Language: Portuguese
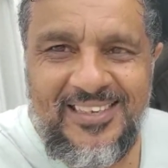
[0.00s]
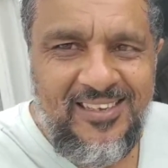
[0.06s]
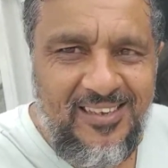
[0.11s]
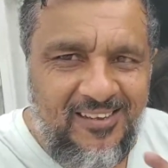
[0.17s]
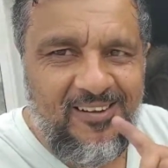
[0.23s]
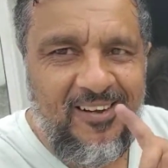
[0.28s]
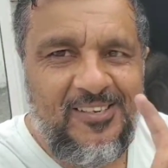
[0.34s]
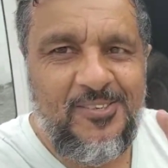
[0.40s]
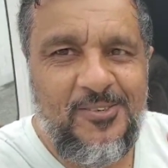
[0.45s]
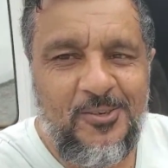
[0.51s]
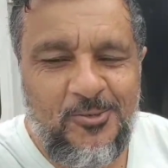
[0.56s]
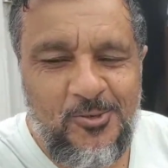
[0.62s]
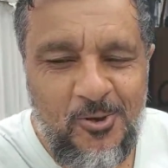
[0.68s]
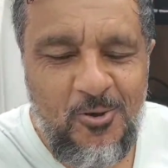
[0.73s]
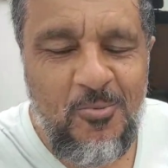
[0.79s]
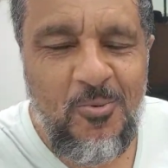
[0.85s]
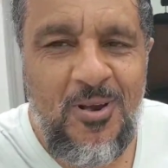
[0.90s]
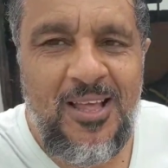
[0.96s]
Acho que eu sou
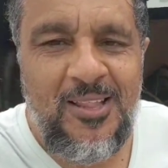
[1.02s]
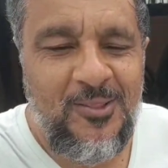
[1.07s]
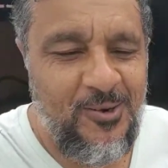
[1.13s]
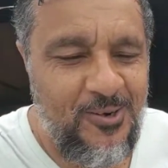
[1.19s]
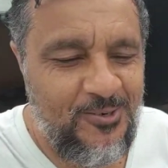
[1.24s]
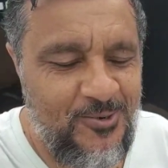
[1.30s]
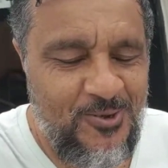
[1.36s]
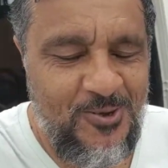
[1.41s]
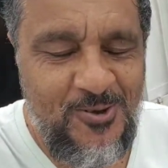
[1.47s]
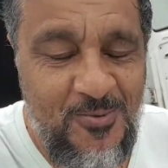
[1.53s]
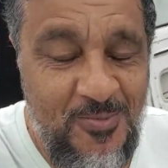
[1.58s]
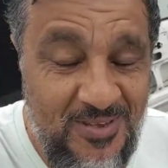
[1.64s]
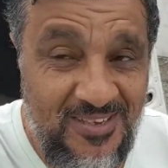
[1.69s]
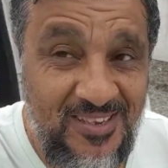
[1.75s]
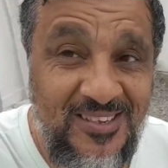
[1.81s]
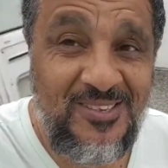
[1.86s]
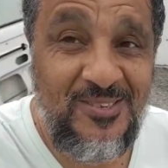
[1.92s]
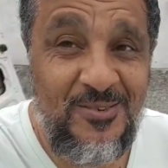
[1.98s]
acumulador, tô
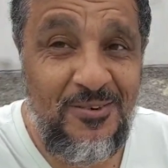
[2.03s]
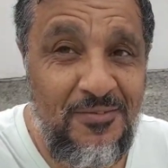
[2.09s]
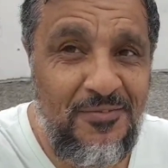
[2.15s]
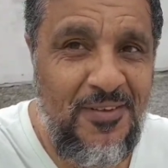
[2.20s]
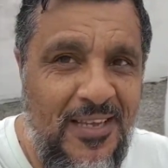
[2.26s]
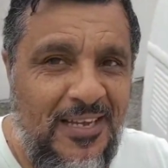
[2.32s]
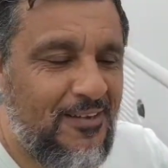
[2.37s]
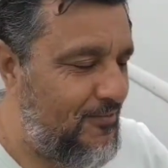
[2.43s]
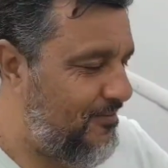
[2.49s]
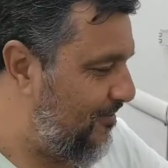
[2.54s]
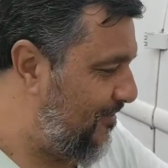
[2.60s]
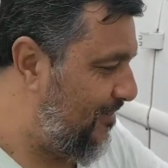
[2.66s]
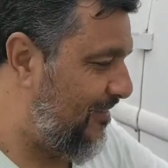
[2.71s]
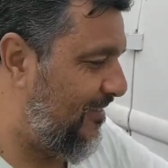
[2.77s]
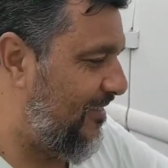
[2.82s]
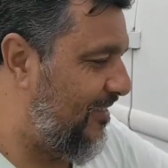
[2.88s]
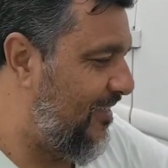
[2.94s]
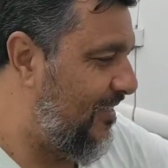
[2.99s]
começando a desconfiar, viu?
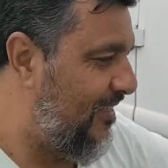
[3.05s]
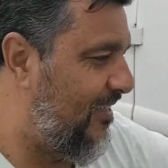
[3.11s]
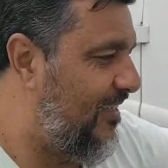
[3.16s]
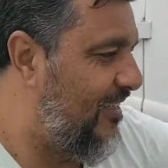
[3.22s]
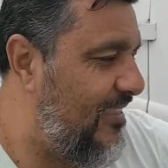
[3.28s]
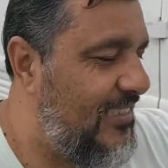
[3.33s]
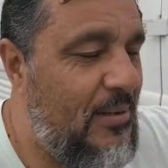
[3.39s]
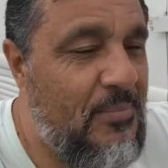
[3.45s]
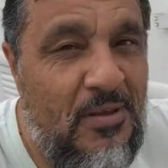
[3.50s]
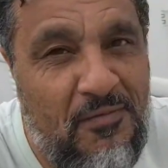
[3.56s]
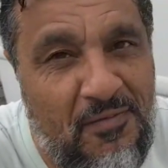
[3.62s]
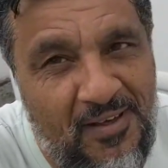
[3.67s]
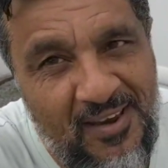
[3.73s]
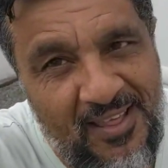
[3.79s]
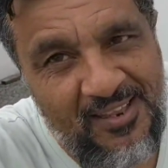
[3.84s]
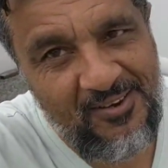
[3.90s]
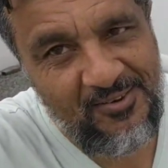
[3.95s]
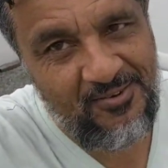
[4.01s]
Já me
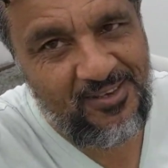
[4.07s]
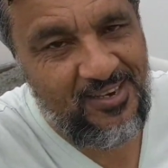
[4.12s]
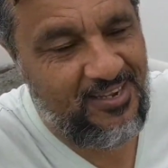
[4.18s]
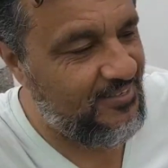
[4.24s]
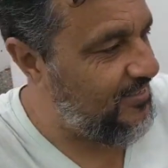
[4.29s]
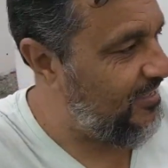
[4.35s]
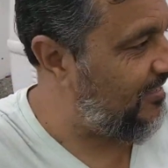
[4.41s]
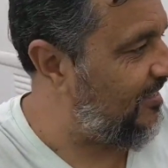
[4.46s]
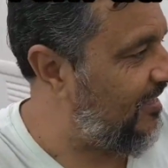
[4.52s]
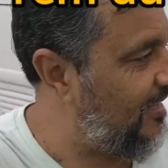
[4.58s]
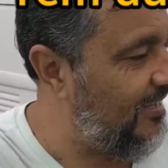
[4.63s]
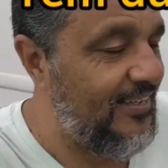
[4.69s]
falaram, eu não queria aceitar.